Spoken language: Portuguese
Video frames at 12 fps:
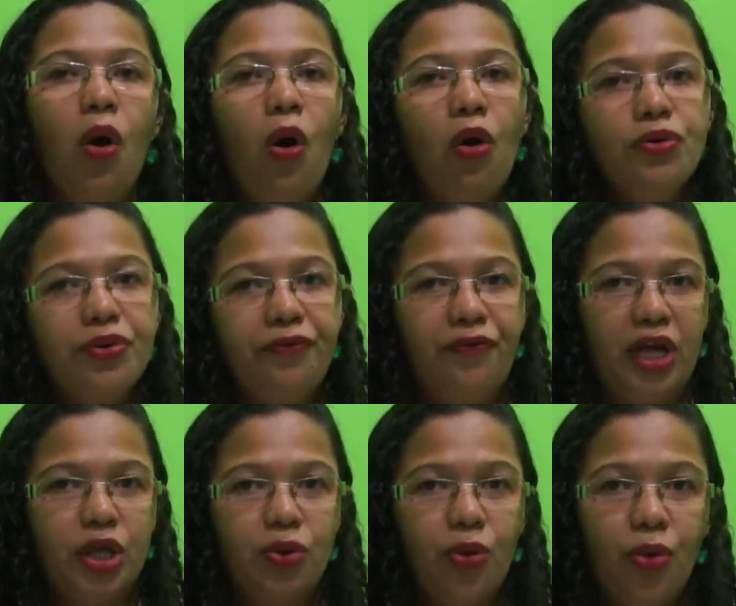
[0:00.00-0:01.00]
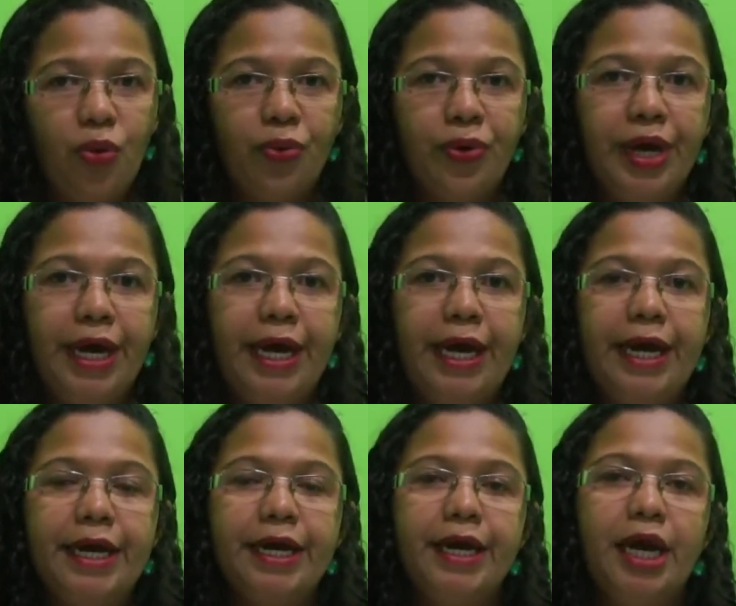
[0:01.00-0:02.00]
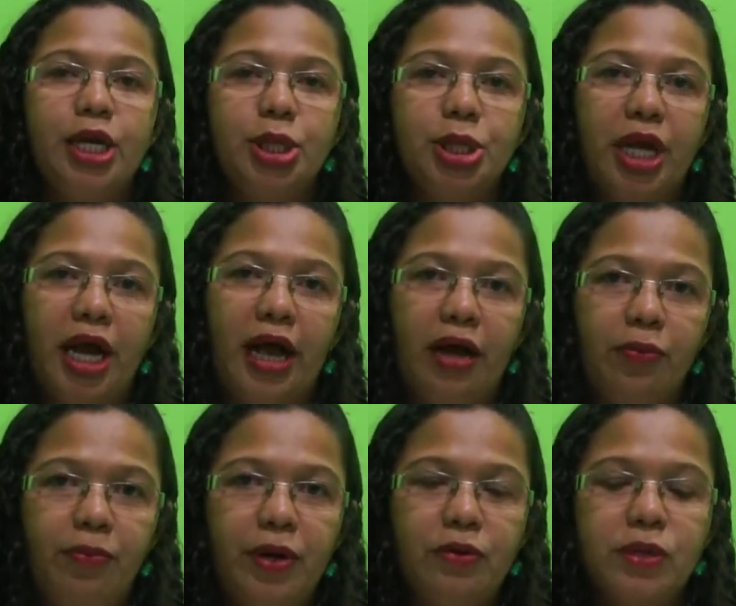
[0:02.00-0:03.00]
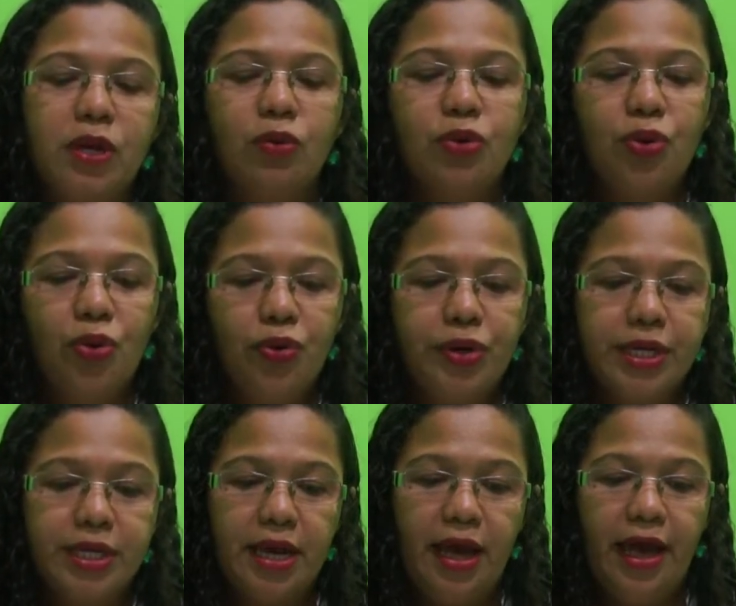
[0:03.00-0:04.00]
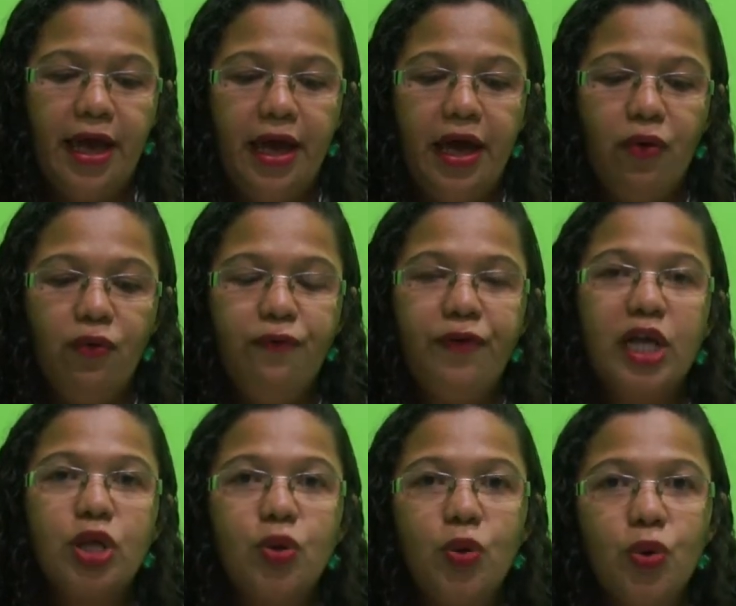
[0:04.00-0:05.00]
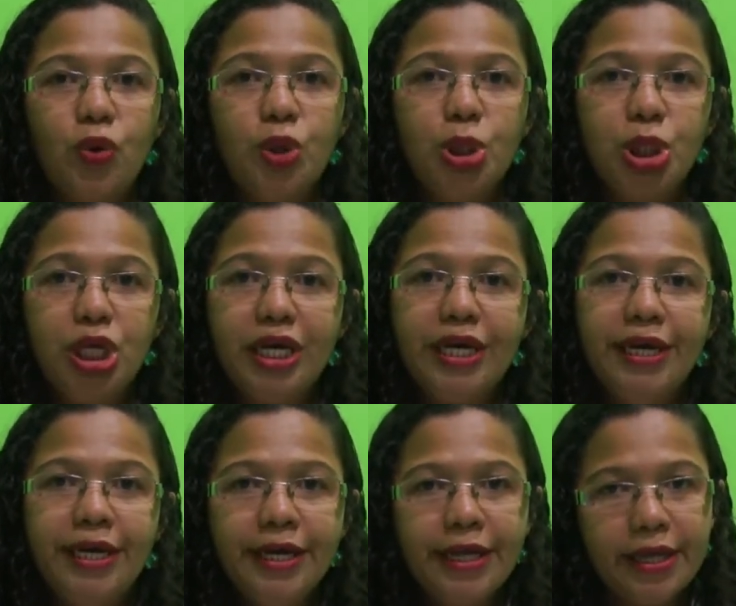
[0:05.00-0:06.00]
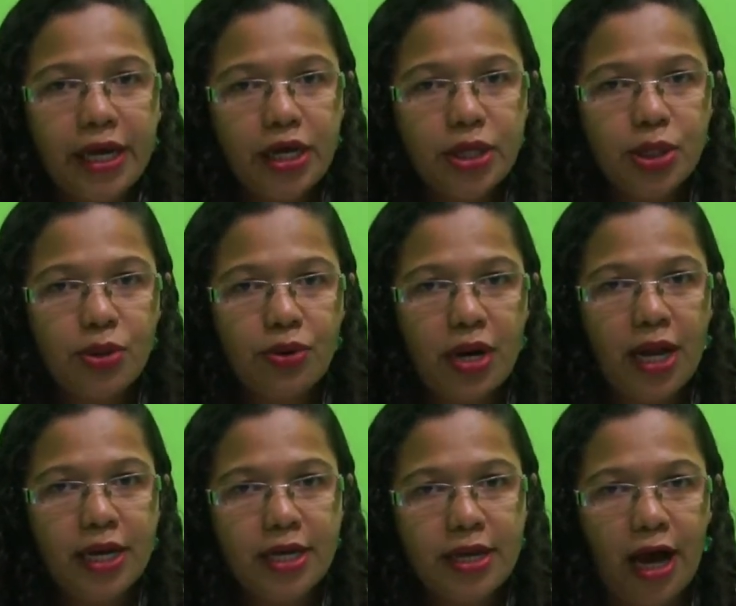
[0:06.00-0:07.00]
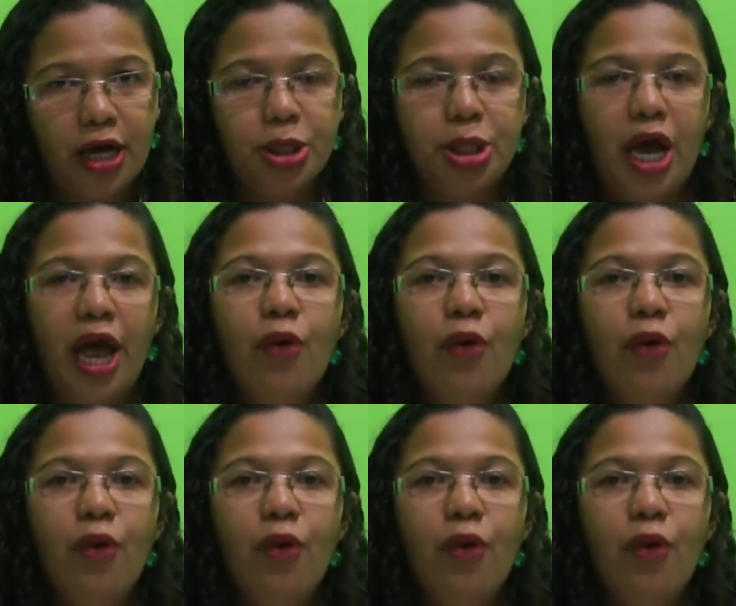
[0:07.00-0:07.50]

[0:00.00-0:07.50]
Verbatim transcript: Outro fator que é destacado pelos autores é o fator de intencionalidade.